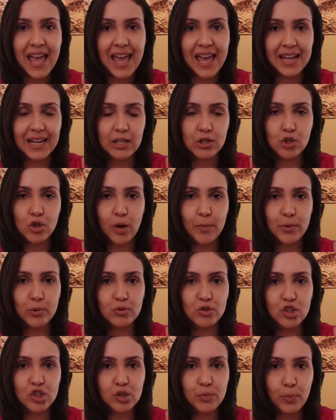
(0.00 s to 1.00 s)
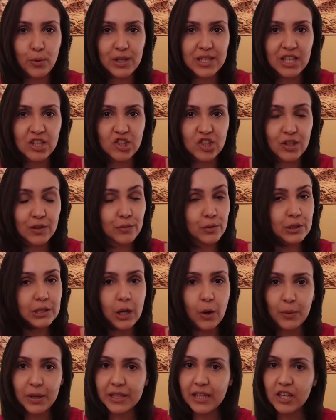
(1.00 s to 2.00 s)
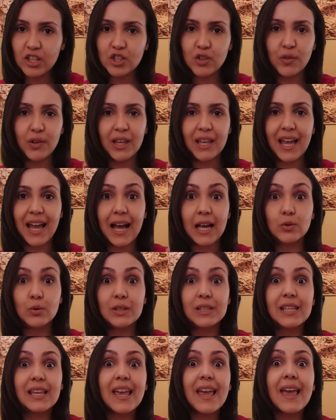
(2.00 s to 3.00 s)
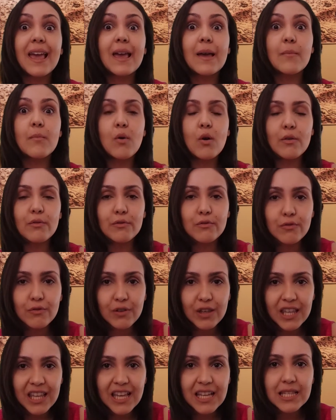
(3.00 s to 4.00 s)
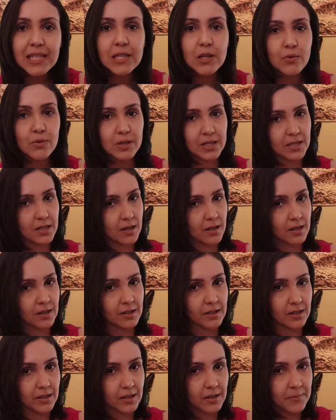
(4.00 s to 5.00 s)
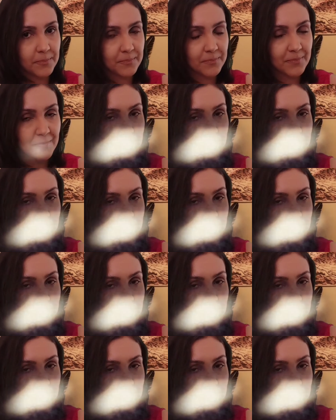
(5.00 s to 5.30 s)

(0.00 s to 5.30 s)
Era sobre um dispositivo não identificado que removia seu sangue.